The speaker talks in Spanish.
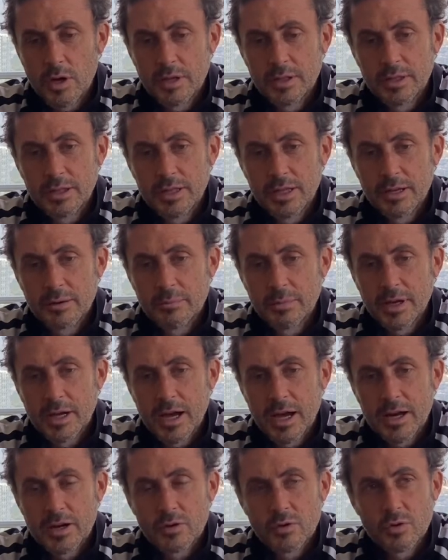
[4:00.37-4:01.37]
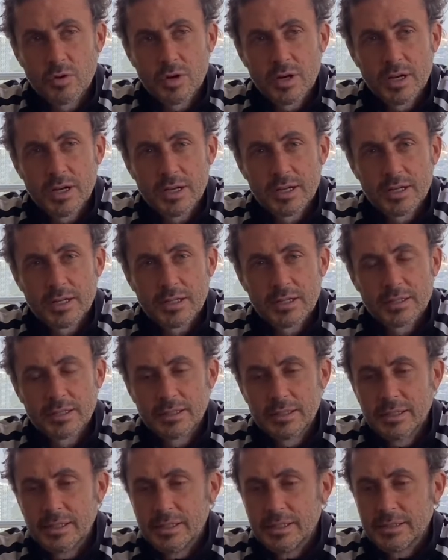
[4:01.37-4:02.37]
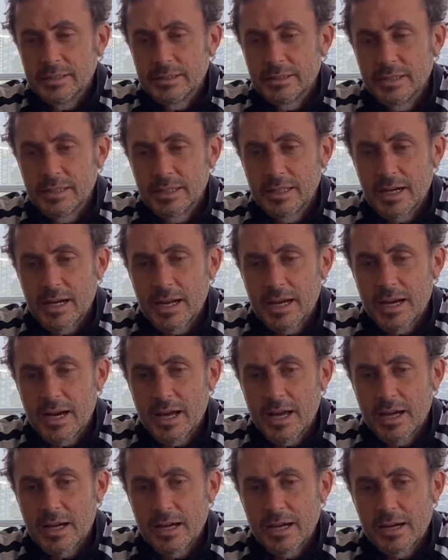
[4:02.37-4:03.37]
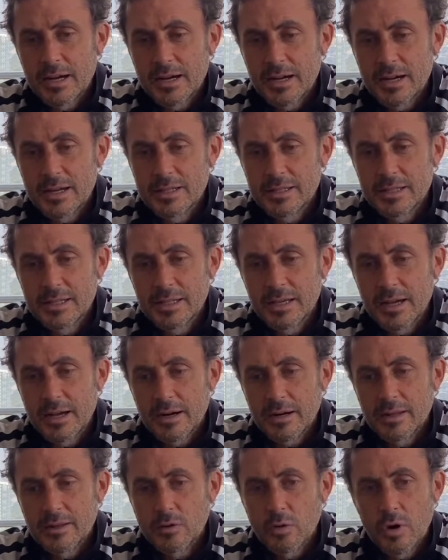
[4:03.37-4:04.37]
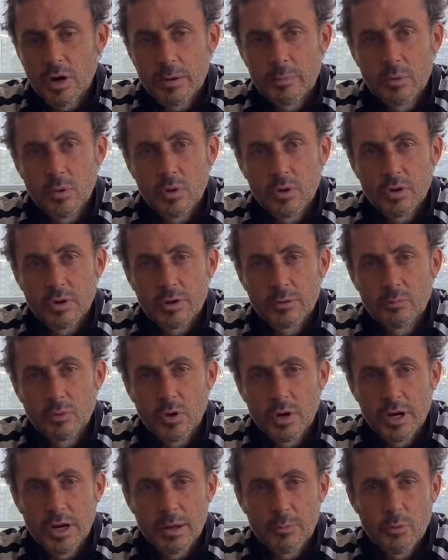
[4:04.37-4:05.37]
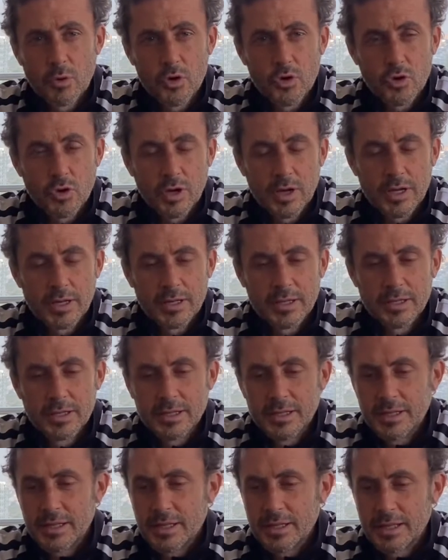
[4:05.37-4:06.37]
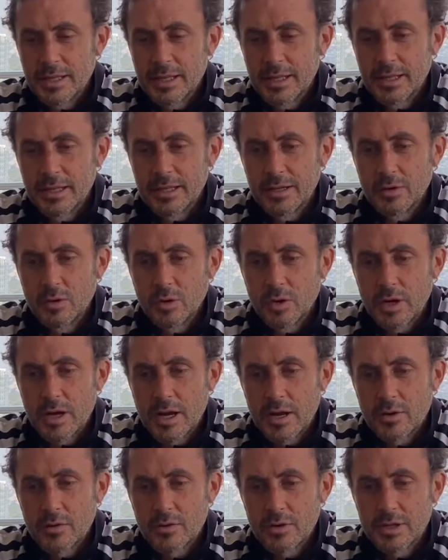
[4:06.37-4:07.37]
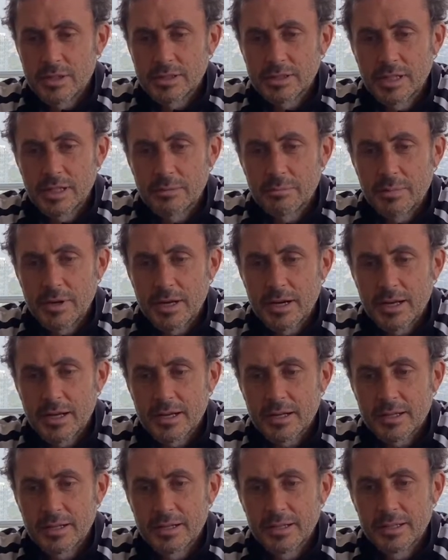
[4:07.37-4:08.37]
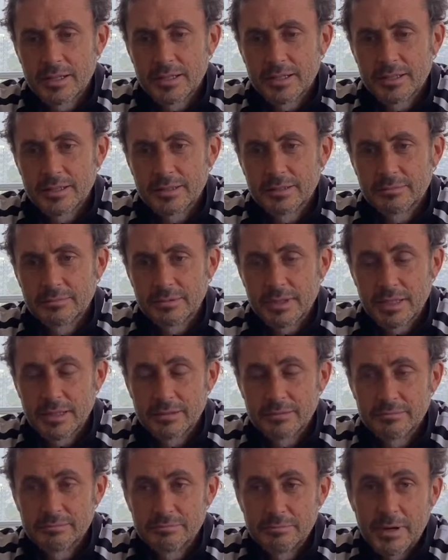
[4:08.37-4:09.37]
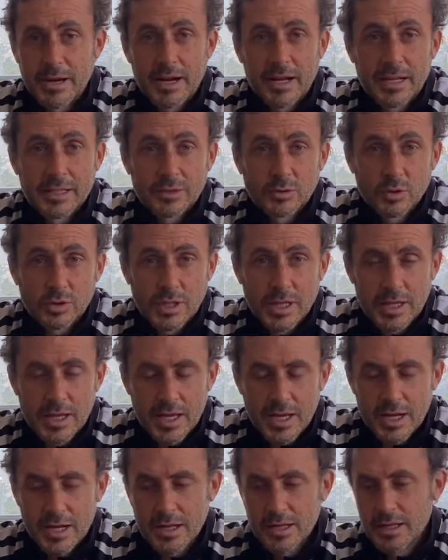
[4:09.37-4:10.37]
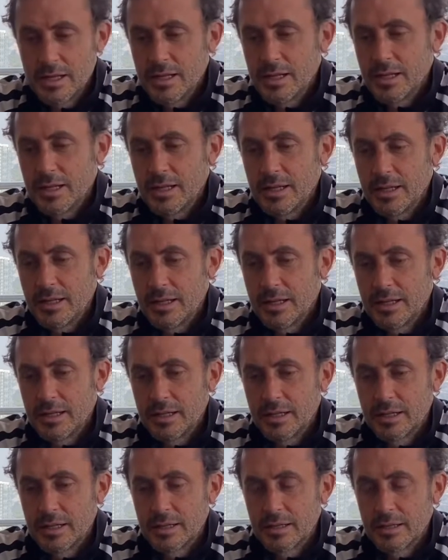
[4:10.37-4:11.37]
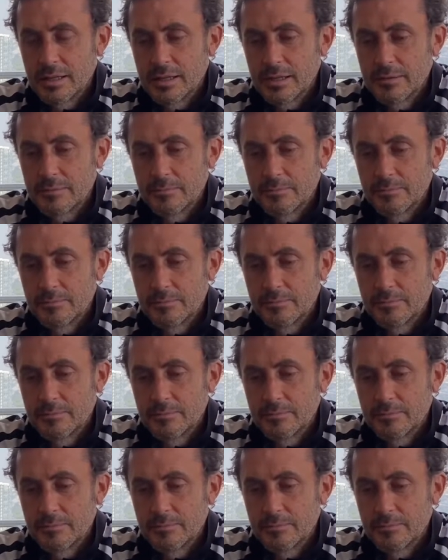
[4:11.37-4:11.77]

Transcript: Indy, a Mecano, a Sideralaga Laga, a Racing, a Red Cola por, por el apoyo que, que lograron hacer para que, para que esto se diera. Eh,